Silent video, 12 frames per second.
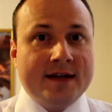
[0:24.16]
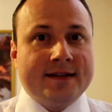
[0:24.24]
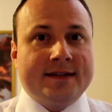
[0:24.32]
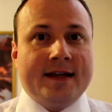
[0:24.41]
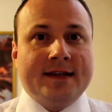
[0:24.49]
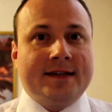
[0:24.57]

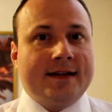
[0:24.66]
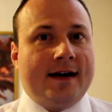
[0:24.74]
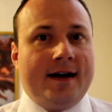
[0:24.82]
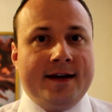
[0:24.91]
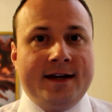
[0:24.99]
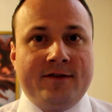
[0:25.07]
Ça ne sert
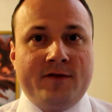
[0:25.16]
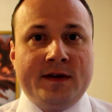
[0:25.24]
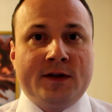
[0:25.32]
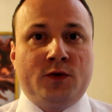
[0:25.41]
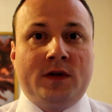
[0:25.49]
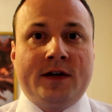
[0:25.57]
à rien de
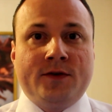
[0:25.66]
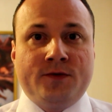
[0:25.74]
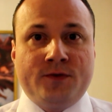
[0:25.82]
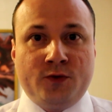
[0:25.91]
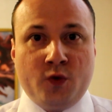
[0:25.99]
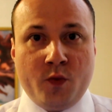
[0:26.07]
venir sur les réseaux
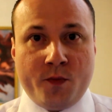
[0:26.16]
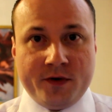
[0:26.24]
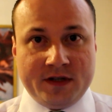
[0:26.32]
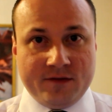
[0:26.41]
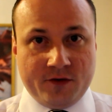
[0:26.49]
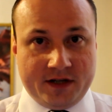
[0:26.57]
sociaux me
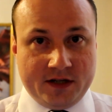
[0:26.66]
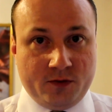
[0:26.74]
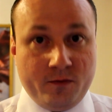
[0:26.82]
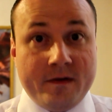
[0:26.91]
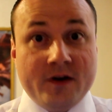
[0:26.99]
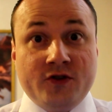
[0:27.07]
poser vos
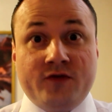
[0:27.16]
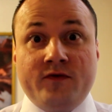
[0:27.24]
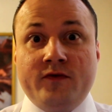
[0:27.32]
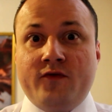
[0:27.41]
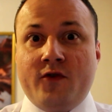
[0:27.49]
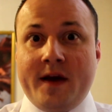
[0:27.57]
questions, je
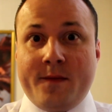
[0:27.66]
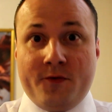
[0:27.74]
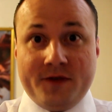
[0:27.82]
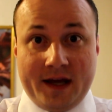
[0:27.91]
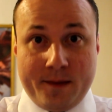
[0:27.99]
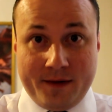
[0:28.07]
ne vous
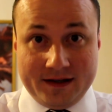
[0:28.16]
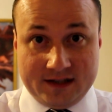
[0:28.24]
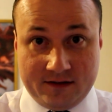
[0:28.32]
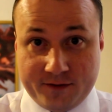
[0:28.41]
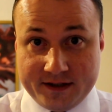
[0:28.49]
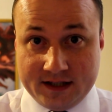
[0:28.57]
répondrai pas
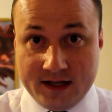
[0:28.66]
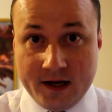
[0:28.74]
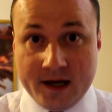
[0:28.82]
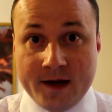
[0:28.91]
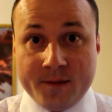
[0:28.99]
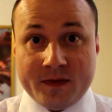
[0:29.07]
cette fois-ci.
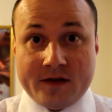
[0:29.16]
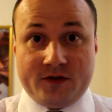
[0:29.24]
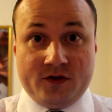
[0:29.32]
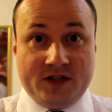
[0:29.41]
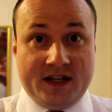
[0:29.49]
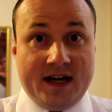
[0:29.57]

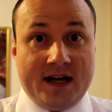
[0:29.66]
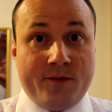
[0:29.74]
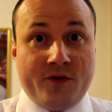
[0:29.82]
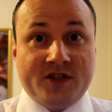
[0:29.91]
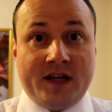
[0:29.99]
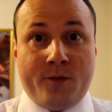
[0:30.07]
Parce que
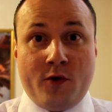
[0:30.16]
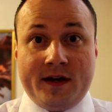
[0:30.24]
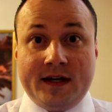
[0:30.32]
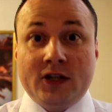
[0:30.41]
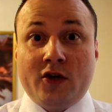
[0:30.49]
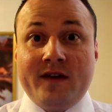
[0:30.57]
généralement, je réponds à
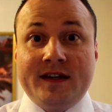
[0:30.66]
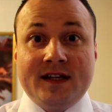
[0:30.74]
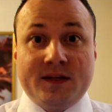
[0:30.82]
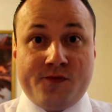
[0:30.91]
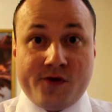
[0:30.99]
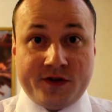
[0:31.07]

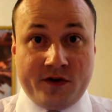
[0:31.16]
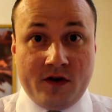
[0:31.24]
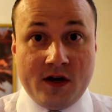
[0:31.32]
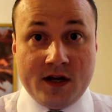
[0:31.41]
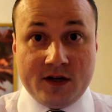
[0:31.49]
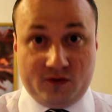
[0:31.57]
95%
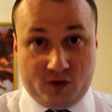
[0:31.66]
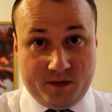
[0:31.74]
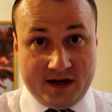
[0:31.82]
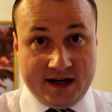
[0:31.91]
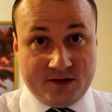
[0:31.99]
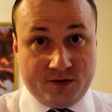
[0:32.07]
sur
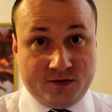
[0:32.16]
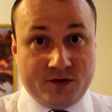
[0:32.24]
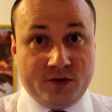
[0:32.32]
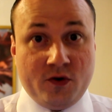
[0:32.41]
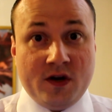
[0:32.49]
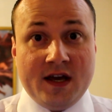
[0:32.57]
mes réseaux
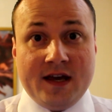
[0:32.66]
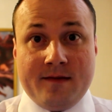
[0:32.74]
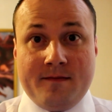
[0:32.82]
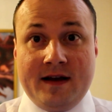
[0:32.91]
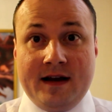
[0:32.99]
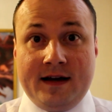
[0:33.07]
sociaux.
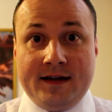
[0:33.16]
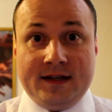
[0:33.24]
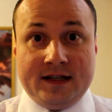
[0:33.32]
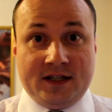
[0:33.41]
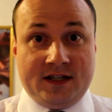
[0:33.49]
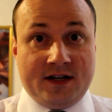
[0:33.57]
Mais là, il
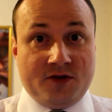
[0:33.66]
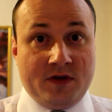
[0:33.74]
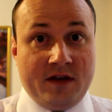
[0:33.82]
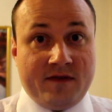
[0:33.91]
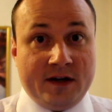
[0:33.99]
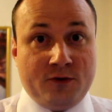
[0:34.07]
s'agira
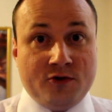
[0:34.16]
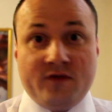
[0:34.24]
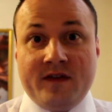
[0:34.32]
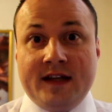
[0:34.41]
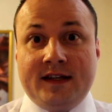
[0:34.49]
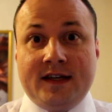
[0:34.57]
d'une FAQ. Je
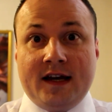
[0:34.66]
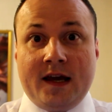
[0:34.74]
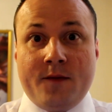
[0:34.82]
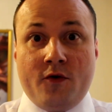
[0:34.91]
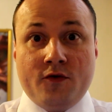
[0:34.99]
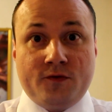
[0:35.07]
vais être
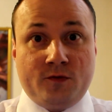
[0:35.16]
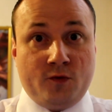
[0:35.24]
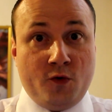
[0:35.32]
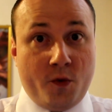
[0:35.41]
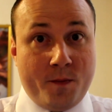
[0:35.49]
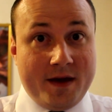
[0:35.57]
carrément
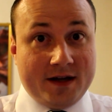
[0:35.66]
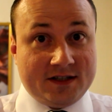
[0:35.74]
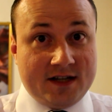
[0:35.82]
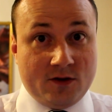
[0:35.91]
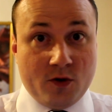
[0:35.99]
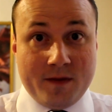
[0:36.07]

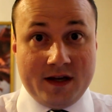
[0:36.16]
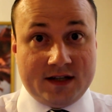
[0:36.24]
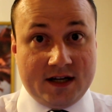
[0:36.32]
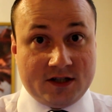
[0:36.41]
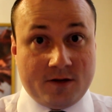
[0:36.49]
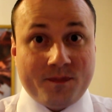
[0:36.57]
surmergé de
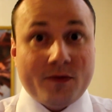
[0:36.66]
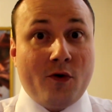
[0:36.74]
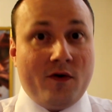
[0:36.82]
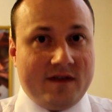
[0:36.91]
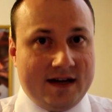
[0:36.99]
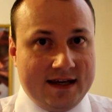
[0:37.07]
messages.
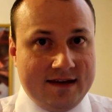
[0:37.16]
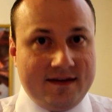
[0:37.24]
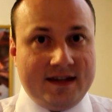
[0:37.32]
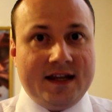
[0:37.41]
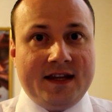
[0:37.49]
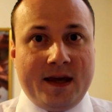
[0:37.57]
On va
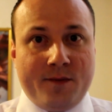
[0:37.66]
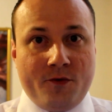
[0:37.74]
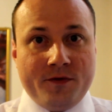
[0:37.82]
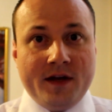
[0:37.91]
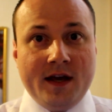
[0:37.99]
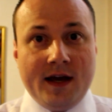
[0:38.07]
éviter de
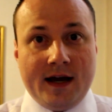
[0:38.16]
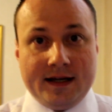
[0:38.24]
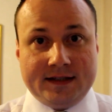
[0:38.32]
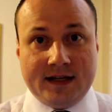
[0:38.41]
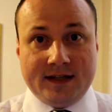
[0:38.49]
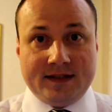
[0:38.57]
répondre
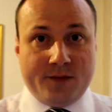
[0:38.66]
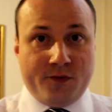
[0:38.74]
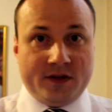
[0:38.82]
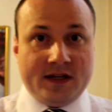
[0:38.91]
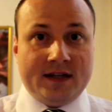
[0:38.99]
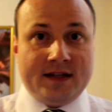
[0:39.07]
à ça. C'est
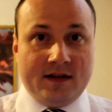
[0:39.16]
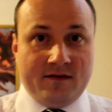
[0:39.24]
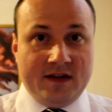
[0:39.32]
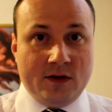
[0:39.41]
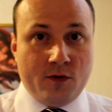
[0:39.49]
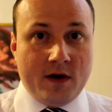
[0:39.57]
pour ça que cette
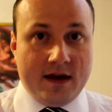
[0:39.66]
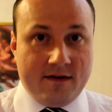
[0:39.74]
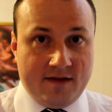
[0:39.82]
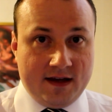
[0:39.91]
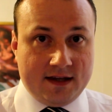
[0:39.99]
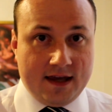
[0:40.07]
vidéo est
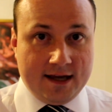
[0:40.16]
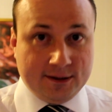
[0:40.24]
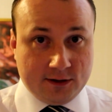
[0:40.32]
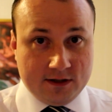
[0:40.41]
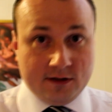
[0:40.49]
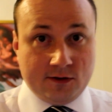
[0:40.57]
faite
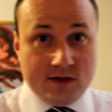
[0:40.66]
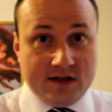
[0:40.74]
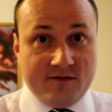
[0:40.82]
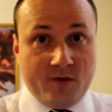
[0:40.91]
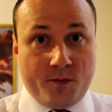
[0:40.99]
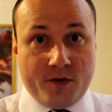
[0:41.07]

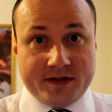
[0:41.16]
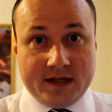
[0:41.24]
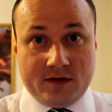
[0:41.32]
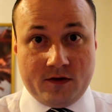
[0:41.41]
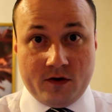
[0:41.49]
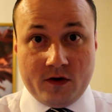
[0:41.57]
exclusivement pour
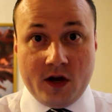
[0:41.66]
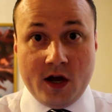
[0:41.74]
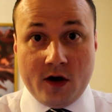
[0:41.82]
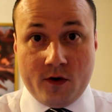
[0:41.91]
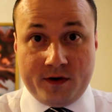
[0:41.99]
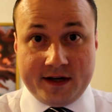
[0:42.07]
cette euh,
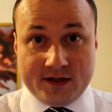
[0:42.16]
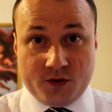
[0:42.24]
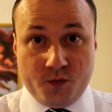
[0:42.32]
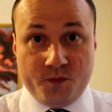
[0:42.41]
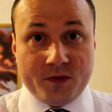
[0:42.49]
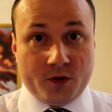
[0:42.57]

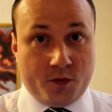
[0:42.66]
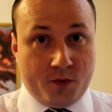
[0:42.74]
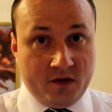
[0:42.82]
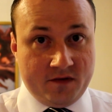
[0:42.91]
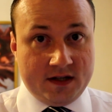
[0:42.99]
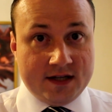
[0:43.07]
occasion. Donc
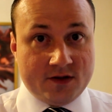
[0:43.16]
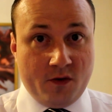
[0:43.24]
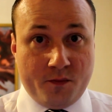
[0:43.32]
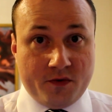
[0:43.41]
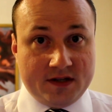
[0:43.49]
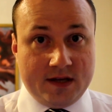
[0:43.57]

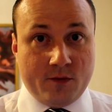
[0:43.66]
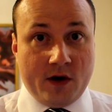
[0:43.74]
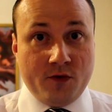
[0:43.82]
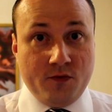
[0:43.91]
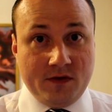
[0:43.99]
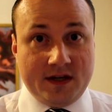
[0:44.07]
profitez-en.
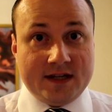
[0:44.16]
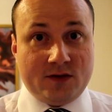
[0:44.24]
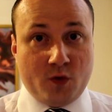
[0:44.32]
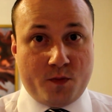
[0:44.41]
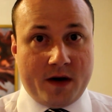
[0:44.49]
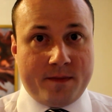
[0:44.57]
Posez-moi une
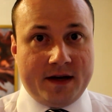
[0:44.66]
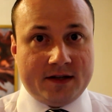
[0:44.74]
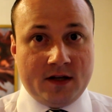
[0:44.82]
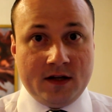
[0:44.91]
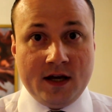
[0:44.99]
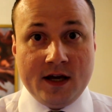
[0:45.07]
question par
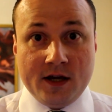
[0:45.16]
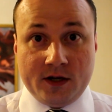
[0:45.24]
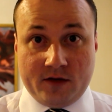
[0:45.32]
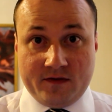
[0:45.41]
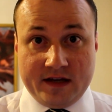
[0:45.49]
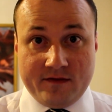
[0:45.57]
personne
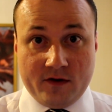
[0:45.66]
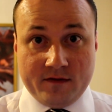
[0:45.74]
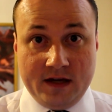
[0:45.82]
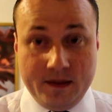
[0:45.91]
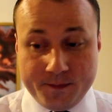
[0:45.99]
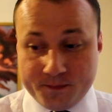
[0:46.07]
que vous avez
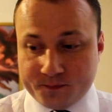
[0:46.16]
envie.